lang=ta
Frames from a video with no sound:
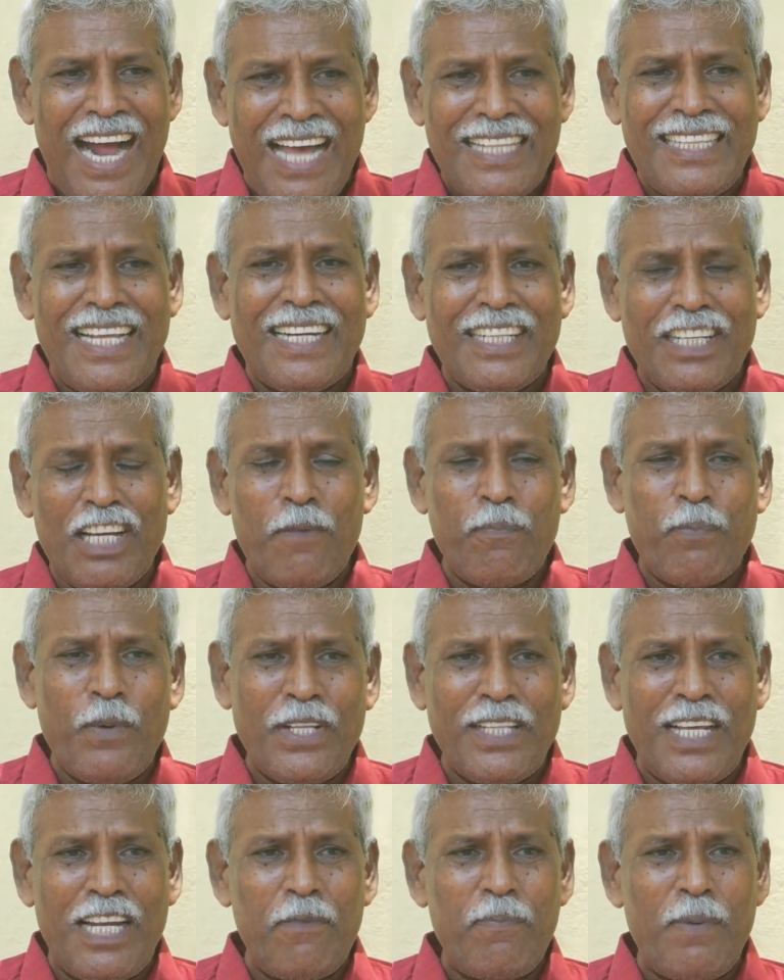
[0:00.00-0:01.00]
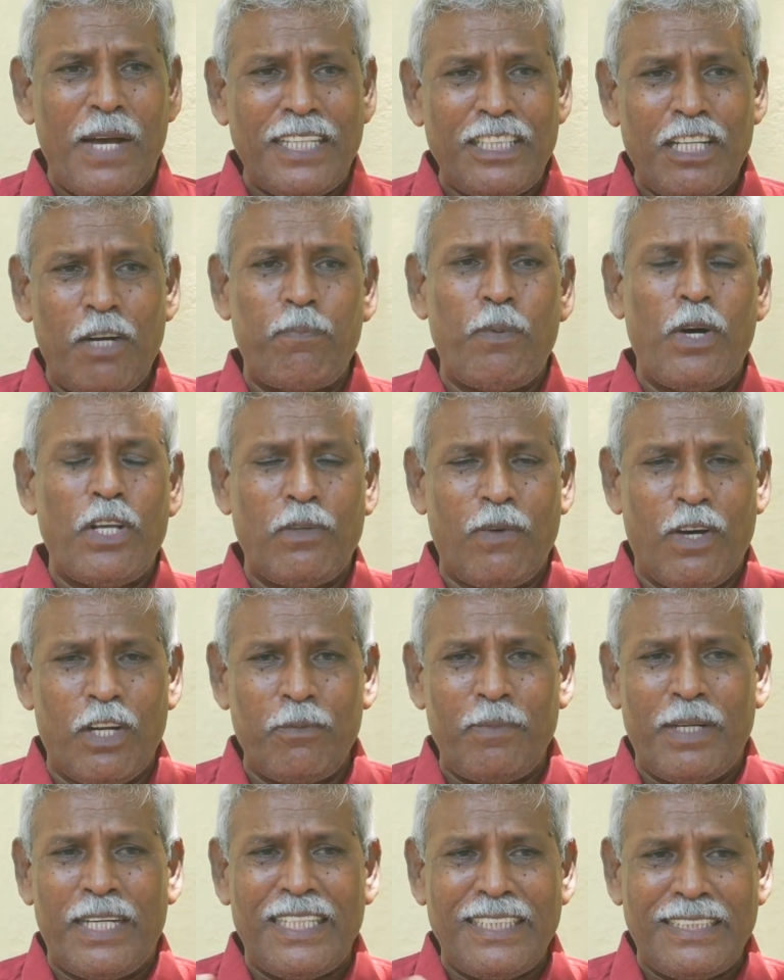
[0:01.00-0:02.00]
அதற்கு எப்போது அனுப்பி அது எப்போது
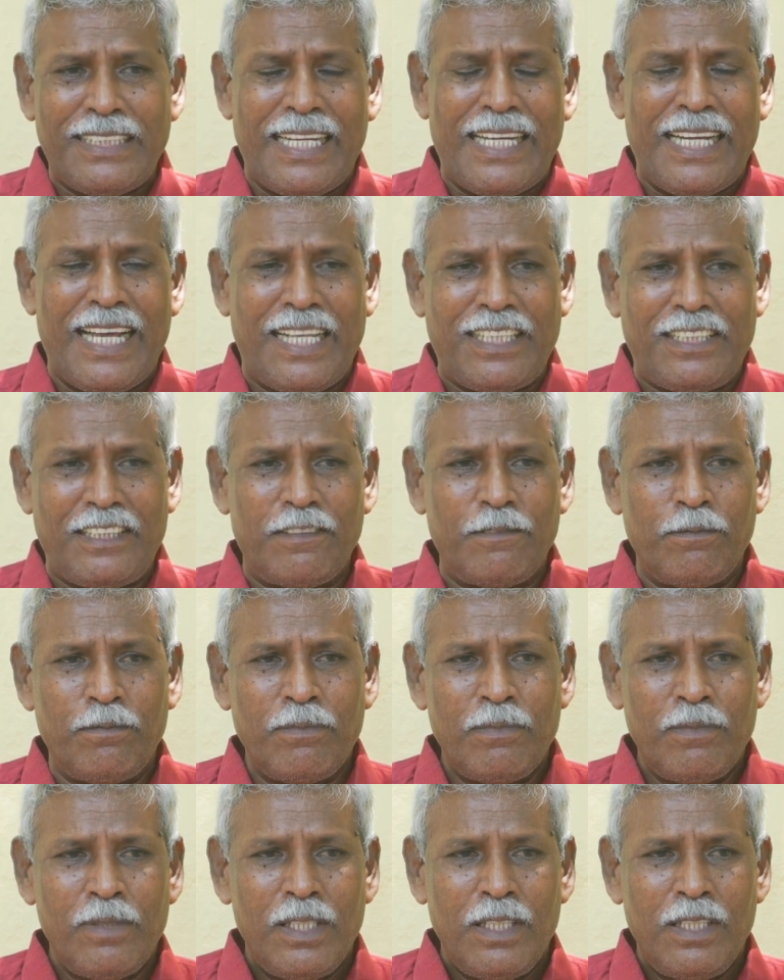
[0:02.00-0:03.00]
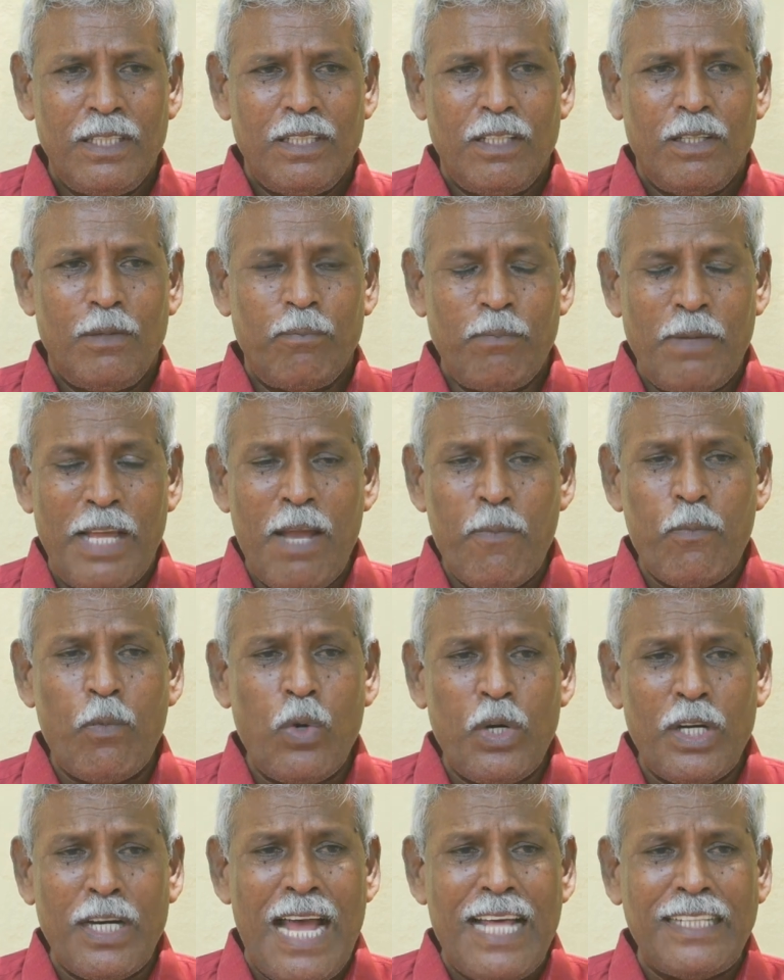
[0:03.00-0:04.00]
வரும் என்று தெரியாது மே
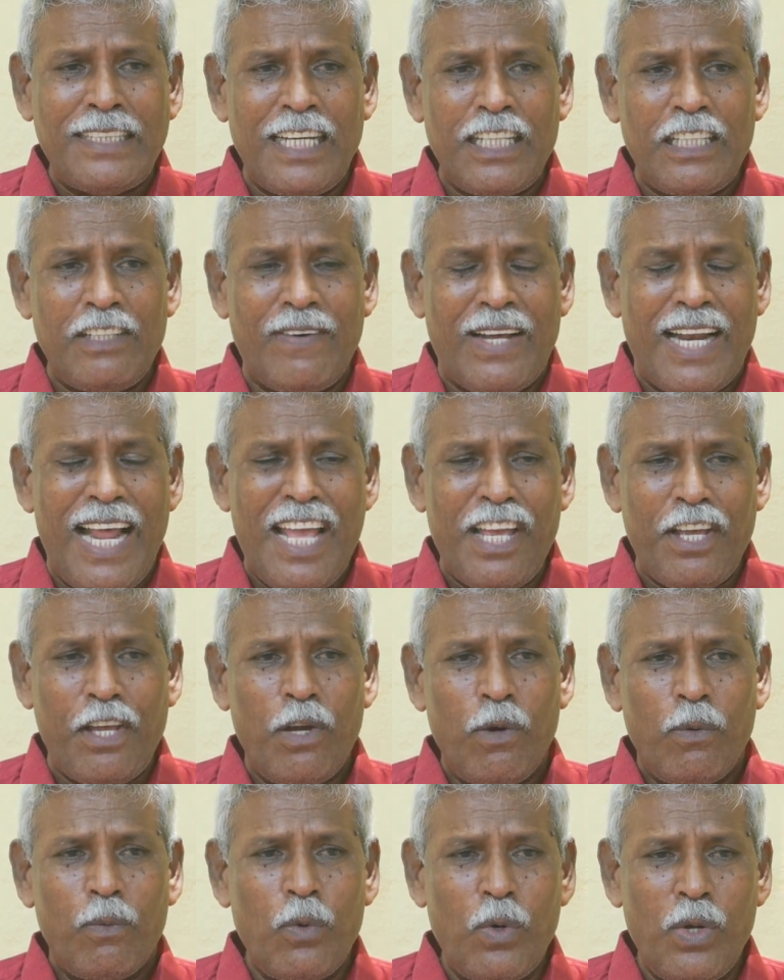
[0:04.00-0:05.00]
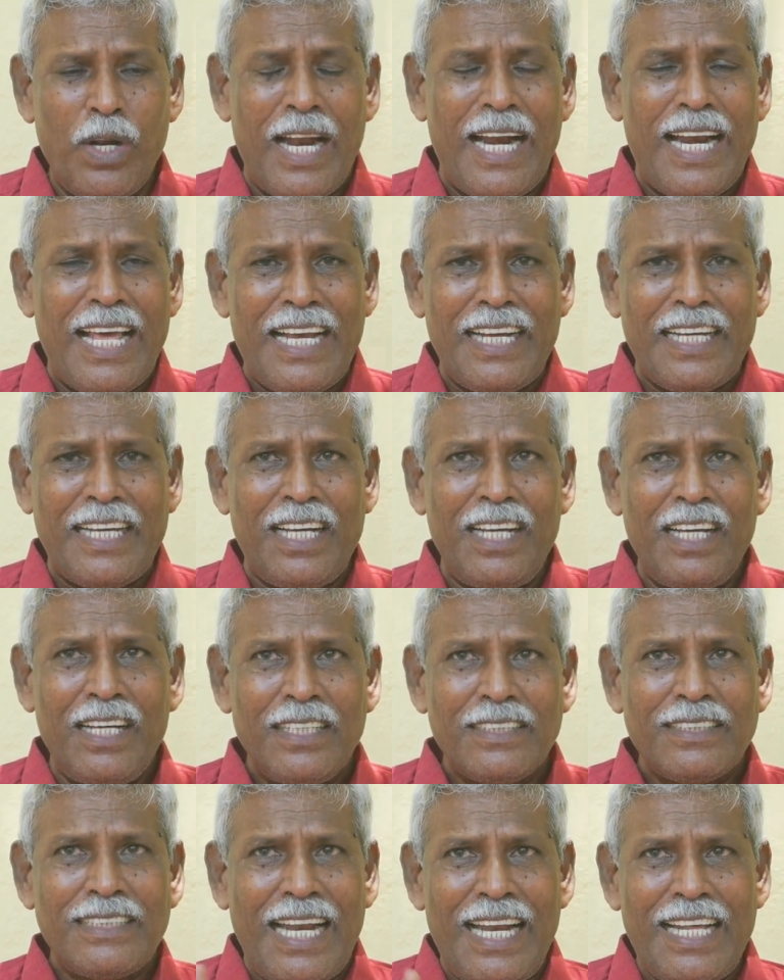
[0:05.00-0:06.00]
மூன்றாம் தேதி வரை ஊரடங்கு
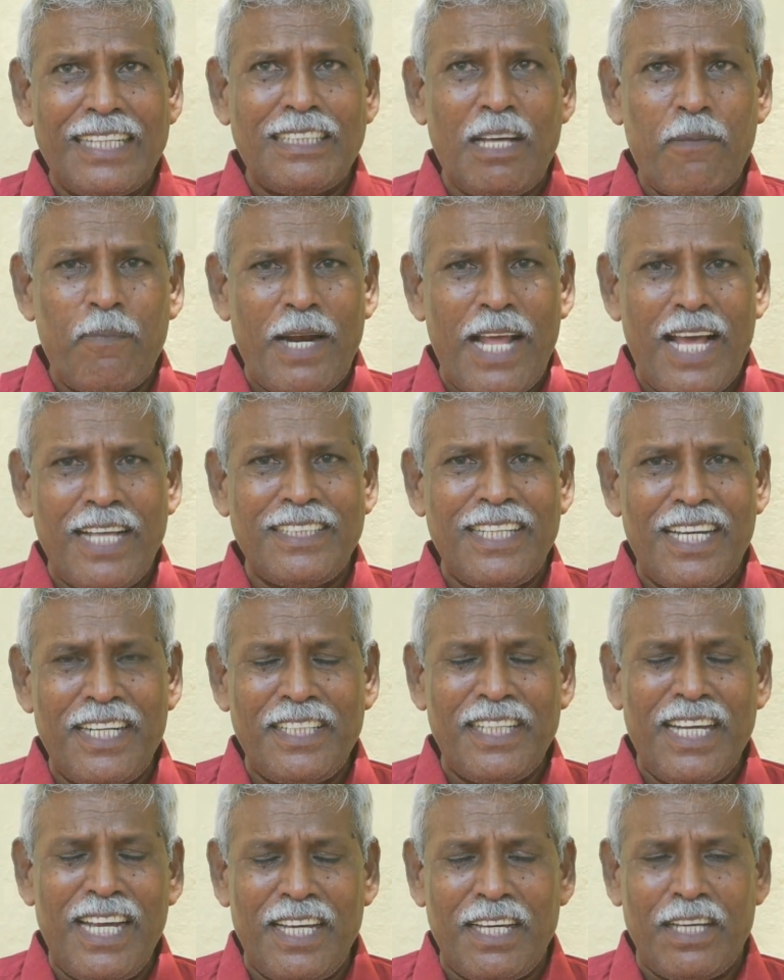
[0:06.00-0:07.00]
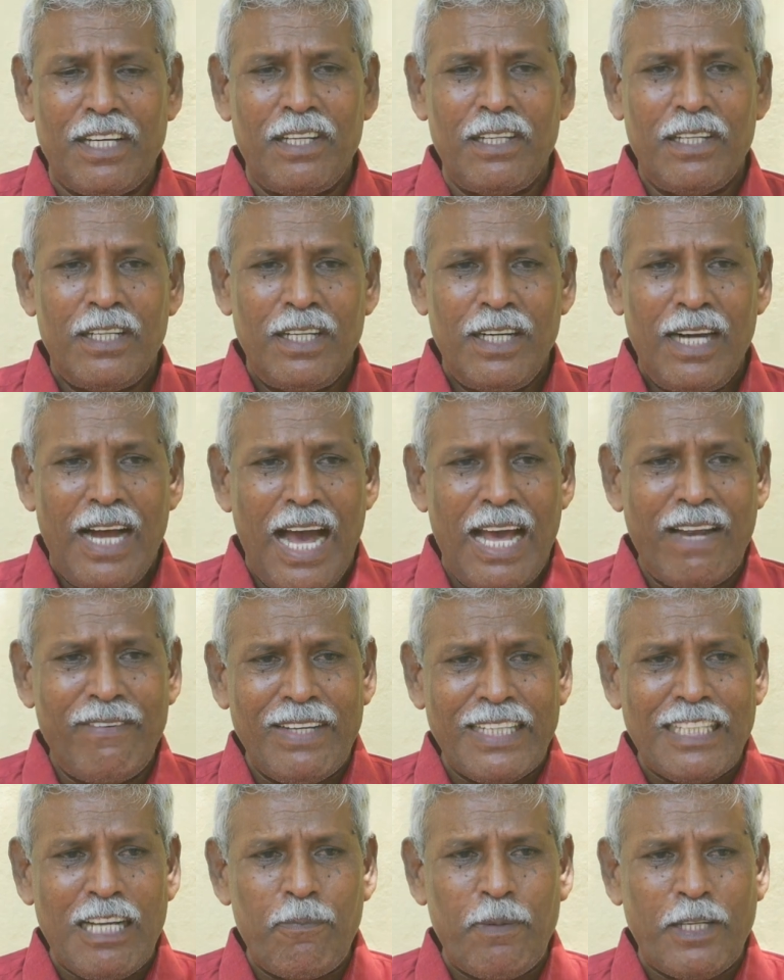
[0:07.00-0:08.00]
தளர்த்தப்படாது என்று
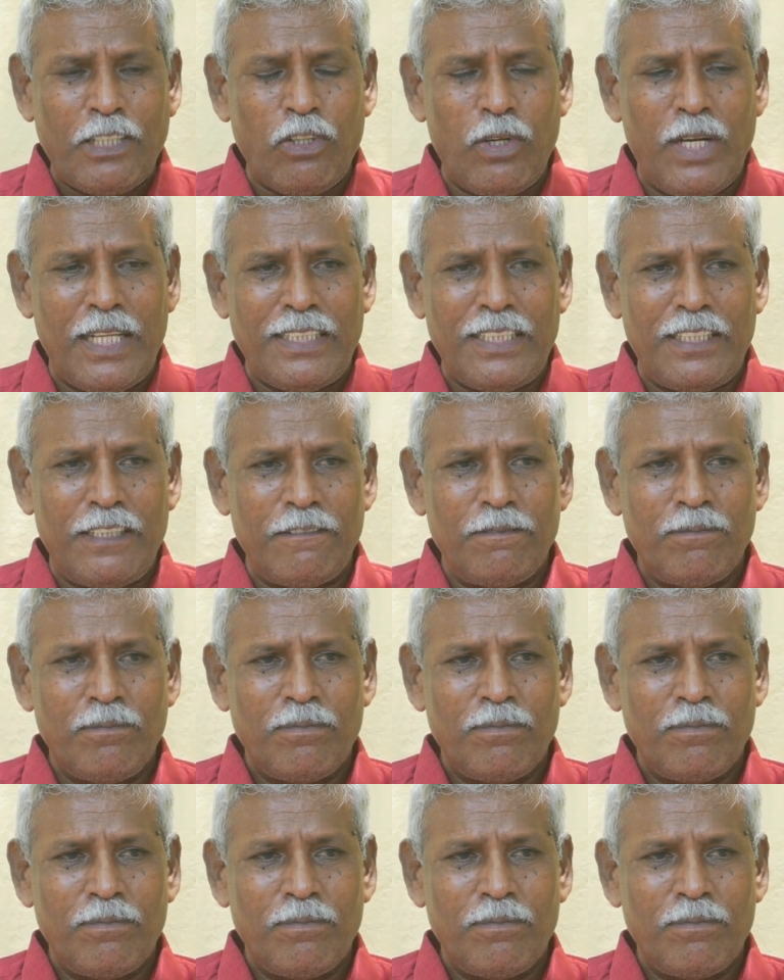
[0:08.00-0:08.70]
அறிவிக்கப்பட்டுள்ளது